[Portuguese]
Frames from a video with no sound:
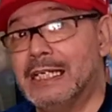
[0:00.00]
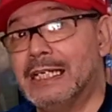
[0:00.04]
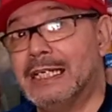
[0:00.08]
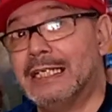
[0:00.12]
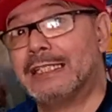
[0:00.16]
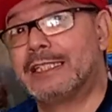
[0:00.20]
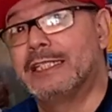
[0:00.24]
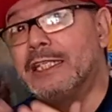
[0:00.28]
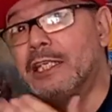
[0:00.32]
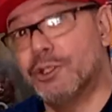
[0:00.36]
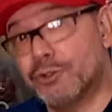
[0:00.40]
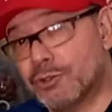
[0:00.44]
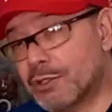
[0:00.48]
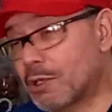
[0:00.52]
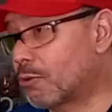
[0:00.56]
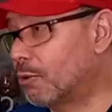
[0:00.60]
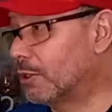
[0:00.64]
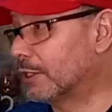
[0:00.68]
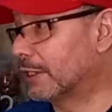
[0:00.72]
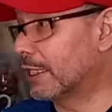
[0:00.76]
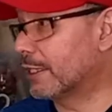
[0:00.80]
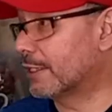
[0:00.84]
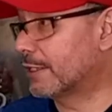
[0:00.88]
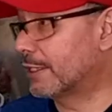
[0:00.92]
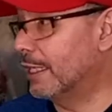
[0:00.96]
Se isso
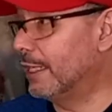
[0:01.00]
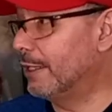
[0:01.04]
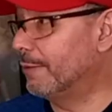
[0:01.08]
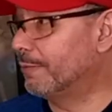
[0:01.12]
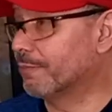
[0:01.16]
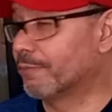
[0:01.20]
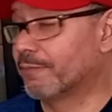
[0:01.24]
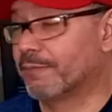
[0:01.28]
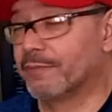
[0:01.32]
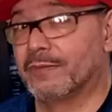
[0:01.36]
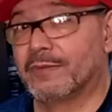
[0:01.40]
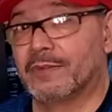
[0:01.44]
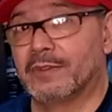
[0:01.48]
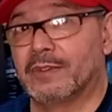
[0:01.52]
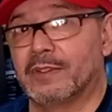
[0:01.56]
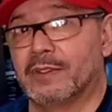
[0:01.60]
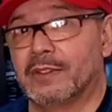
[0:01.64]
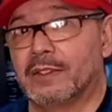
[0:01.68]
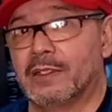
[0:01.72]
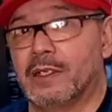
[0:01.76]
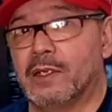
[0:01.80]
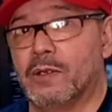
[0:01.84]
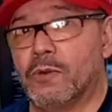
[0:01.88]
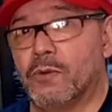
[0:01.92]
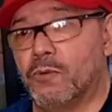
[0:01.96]
acontecer,
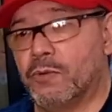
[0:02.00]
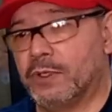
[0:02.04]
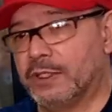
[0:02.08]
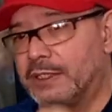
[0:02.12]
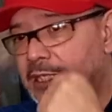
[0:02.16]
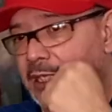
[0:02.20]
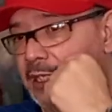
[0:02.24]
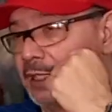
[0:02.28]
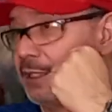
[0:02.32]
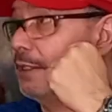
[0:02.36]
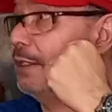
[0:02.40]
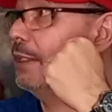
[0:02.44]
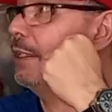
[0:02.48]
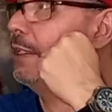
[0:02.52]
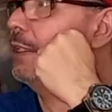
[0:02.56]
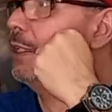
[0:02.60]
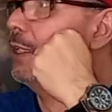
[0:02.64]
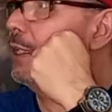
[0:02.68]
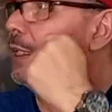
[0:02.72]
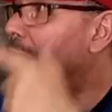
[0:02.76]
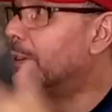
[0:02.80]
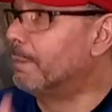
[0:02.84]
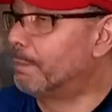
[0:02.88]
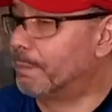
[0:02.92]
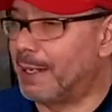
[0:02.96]
o Inter
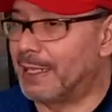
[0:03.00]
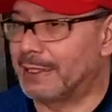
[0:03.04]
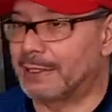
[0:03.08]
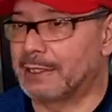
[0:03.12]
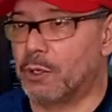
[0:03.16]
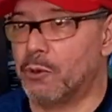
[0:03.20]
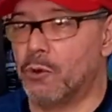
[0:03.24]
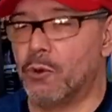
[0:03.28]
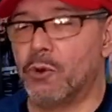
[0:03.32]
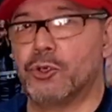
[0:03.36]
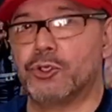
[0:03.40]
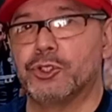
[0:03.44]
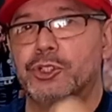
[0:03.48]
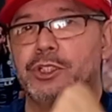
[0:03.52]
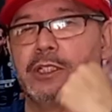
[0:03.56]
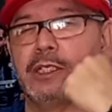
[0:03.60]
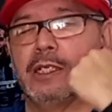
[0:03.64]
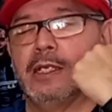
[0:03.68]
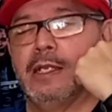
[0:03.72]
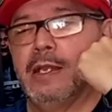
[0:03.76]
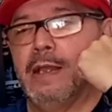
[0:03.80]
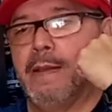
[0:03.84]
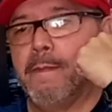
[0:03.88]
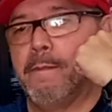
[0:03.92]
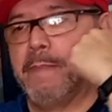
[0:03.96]
empata hoje,
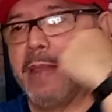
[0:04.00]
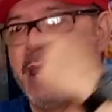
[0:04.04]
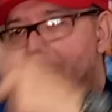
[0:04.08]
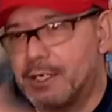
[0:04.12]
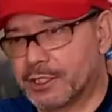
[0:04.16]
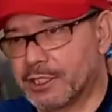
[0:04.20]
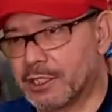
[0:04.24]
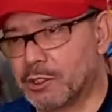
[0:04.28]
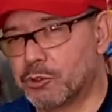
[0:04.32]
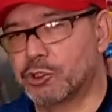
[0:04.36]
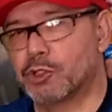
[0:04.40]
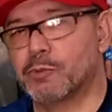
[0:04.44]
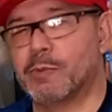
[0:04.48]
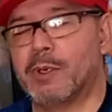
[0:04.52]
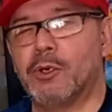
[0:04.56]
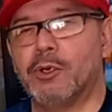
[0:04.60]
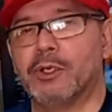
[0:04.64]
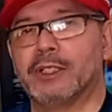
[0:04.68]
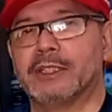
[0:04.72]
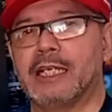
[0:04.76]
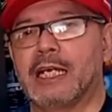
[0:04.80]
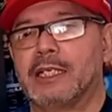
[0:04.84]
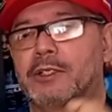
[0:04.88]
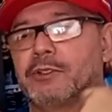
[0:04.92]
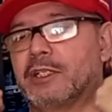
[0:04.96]
perde na última
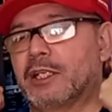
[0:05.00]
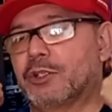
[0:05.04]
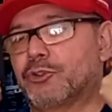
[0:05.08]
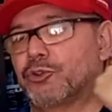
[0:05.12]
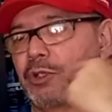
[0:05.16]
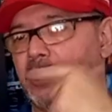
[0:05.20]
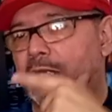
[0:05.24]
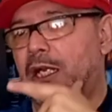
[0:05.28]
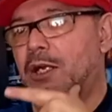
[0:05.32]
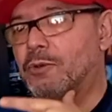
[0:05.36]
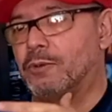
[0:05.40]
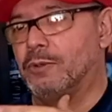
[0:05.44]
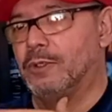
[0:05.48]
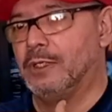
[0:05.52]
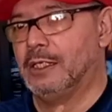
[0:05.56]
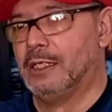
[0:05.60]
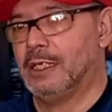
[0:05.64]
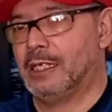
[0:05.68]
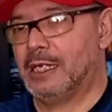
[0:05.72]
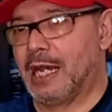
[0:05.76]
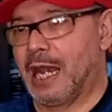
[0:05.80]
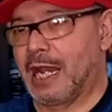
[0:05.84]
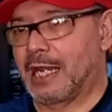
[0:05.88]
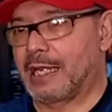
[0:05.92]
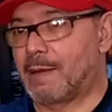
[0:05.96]
rodada o Nacional,
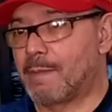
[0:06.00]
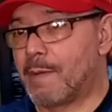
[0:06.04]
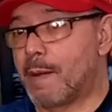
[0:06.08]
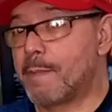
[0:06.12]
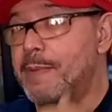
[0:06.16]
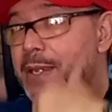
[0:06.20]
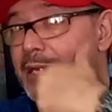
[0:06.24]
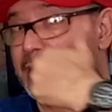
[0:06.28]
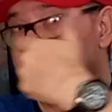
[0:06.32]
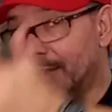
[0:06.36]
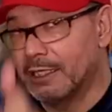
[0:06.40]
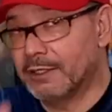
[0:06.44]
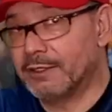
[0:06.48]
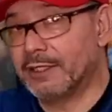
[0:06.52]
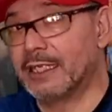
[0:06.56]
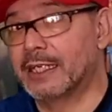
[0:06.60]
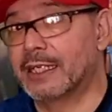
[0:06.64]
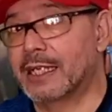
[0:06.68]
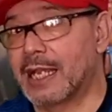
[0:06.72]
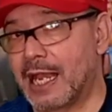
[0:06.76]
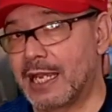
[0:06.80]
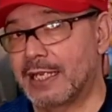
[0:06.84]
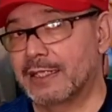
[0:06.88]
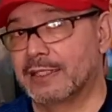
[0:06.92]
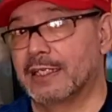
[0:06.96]
acaba perdendo em
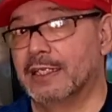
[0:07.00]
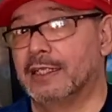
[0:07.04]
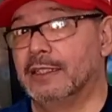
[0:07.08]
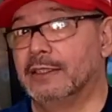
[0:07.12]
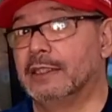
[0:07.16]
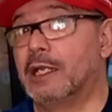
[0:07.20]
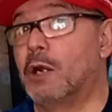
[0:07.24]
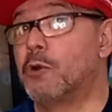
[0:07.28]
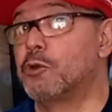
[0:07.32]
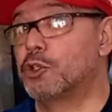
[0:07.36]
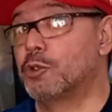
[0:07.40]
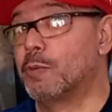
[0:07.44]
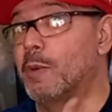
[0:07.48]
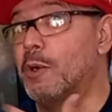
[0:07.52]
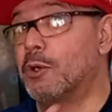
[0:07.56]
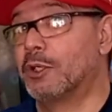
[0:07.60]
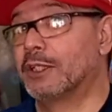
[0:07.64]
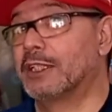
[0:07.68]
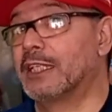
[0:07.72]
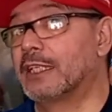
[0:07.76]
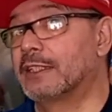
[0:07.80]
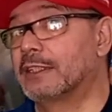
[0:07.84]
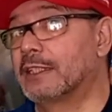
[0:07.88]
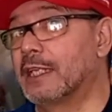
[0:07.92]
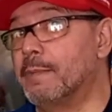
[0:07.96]
casa na última
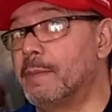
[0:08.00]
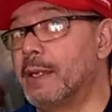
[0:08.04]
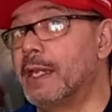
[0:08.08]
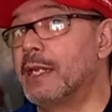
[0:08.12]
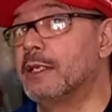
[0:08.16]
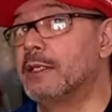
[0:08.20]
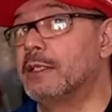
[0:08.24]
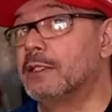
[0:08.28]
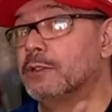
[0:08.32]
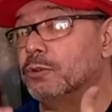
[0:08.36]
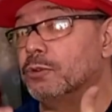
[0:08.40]
rodada também